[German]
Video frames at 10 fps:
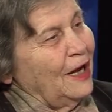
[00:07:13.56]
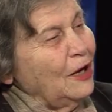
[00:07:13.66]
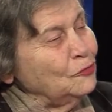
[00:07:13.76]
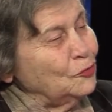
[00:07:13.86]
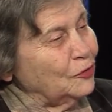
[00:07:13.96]

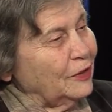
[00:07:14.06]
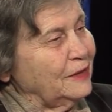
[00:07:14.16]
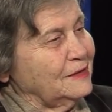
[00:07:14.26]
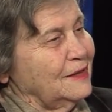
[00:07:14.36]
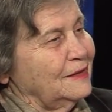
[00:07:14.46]
auch
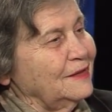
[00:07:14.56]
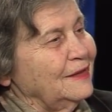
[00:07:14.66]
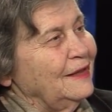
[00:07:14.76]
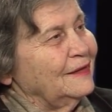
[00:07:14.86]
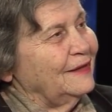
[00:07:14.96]
gleichzeitig
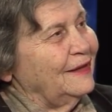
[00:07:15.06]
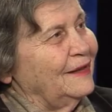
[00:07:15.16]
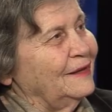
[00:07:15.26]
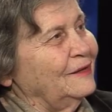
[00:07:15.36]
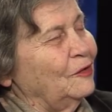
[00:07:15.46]

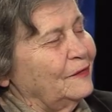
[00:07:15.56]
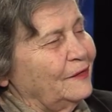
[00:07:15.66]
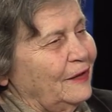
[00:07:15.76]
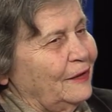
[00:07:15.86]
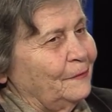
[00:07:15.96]
der,
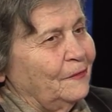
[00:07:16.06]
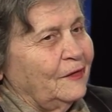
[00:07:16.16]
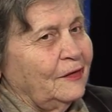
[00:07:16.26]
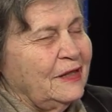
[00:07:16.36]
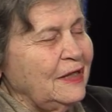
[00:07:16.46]
der
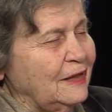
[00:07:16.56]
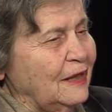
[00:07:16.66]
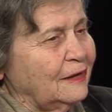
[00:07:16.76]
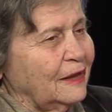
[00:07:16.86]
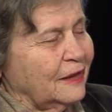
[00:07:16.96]

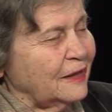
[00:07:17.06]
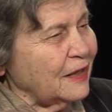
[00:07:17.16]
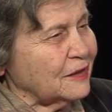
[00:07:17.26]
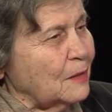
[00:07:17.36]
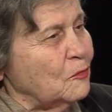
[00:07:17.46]
Diener, der
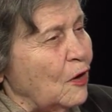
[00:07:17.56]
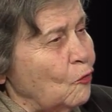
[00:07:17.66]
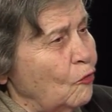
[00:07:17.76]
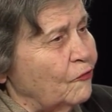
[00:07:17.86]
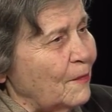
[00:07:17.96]
Knecht am
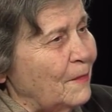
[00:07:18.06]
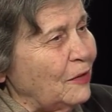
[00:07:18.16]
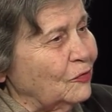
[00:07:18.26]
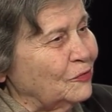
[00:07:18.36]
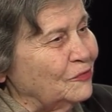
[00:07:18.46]
Hof, am
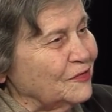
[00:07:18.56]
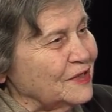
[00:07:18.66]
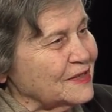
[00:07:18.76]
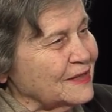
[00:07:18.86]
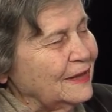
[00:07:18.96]
Bauernhof
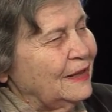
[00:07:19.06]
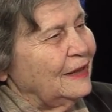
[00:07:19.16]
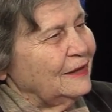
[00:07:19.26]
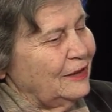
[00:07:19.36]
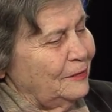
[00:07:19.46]
ist.
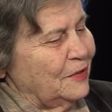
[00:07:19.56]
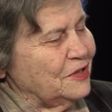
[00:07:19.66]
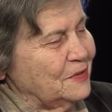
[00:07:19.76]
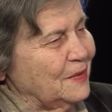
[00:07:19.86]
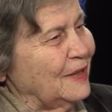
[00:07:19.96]
Die
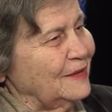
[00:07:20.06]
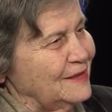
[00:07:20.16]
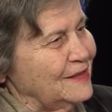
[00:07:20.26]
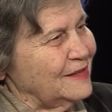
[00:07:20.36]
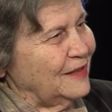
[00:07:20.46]
hebräische Sprache
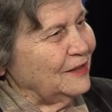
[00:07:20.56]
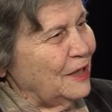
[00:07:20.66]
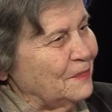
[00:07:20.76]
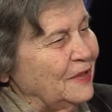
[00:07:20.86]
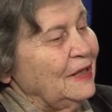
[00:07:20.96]
ist ja sehr
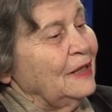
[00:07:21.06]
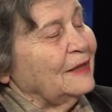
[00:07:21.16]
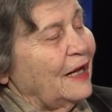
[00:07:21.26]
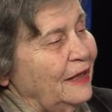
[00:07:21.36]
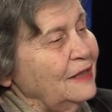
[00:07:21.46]
knapp.
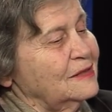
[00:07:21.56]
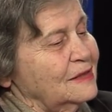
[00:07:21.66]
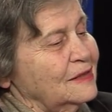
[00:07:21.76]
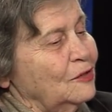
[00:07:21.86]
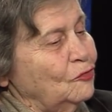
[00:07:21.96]
Daher ist
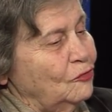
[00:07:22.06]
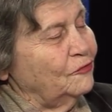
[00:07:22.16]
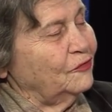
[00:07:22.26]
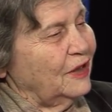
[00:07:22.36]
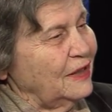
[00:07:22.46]
es auch
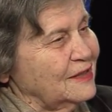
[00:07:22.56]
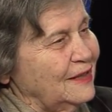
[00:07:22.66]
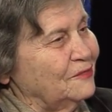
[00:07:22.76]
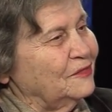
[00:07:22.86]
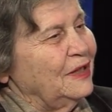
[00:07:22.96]
oft
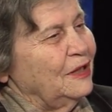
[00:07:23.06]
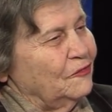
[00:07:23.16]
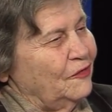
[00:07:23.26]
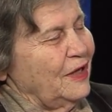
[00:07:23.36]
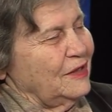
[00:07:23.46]
rätselhaft.
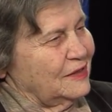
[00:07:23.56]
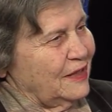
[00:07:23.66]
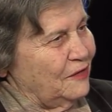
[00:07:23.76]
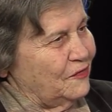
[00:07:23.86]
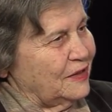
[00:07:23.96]
Wer
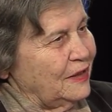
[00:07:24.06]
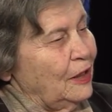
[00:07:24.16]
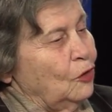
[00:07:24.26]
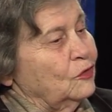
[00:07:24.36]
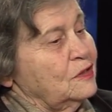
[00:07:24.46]
ist Evet?
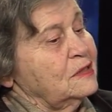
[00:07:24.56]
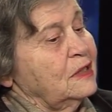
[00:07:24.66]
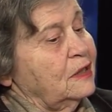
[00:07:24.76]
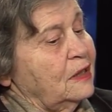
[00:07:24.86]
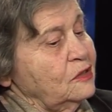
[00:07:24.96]
Und es ist
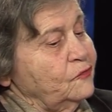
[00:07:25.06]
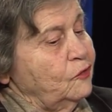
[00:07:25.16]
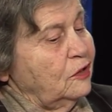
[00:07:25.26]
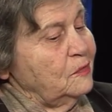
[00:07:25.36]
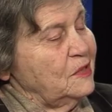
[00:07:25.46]
eine ganz
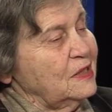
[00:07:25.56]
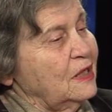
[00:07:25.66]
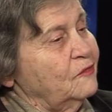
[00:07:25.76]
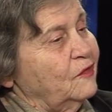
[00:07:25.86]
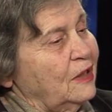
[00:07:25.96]
vornehme
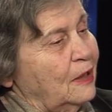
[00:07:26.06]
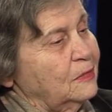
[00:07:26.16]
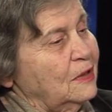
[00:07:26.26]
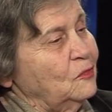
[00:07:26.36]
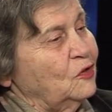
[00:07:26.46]
Sache, wenn
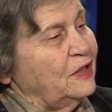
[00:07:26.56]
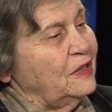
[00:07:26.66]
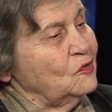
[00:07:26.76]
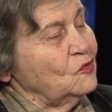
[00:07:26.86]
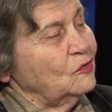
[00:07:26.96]
Abraham oder
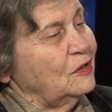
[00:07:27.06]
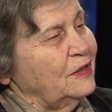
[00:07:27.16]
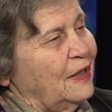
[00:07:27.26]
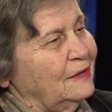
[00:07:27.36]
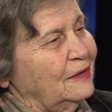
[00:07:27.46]
Jesus oder
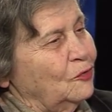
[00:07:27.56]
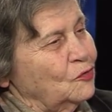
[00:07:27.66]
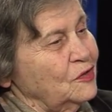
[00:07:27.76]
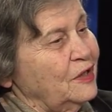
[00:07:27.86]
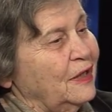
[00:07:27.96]
die anderen
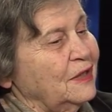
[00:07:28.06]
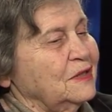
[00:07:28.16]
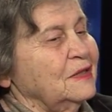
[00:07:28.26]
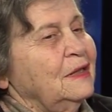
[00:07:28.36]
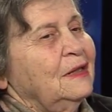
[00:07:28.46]
großen
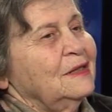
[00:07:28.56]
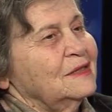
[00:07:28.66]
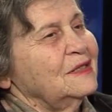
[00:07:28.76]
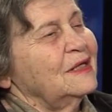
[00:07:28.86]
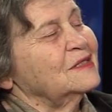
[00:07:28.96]
Gerechten
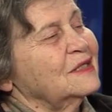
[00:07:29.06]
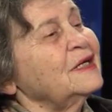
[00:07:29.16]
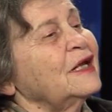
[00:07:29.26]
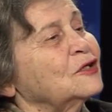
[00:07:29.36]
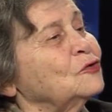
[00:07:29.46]
sich als
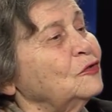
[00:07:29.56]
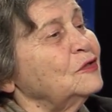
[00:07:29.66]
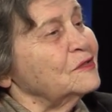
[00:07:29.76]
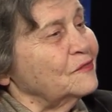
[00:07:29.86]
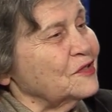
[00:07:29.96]
Knecht
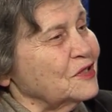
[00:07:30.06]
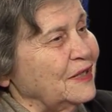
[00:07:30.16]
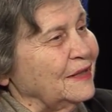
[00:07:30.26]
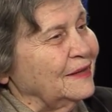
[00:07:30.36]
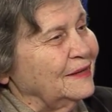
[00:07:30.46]
Gottes
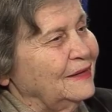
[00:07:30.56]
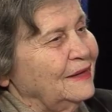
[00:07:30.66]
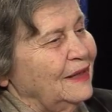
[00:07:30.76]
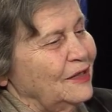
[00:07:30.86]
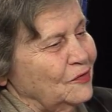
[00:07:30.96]
verstehen.
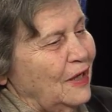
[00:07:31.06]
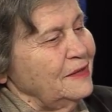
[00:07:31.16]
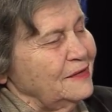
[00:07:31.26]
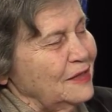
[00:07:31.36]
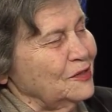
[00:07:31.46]
Also
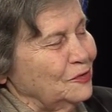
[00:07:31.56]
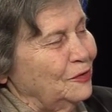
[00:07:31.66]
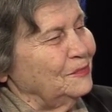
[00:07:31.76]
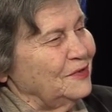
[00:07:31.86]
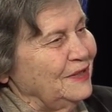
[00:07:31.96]
all das
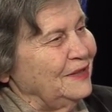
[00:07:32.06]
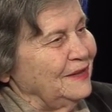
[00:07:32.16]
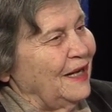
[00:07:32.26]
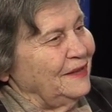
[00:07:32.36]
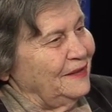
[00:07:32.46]
kommt hier
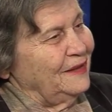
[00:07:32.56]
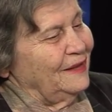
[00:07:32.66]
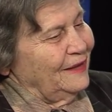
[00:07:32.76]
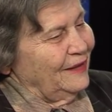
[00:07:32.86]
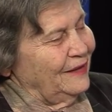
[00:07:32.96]
hinein.
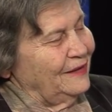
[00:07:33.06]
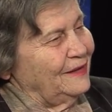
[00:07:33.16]
Ist